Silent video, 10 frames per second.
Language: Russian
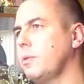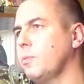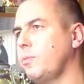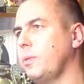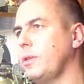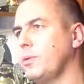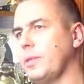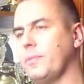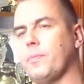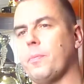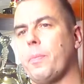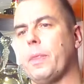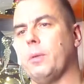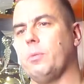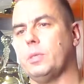идем вперед.
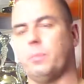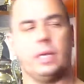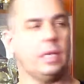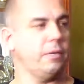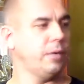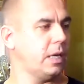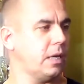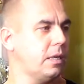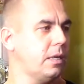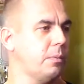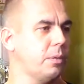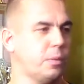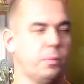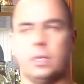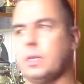Перспективы какие?
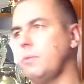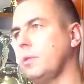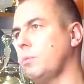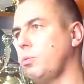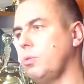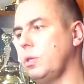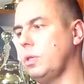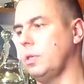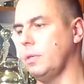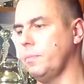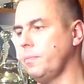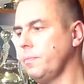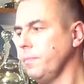Перспективы на будущее –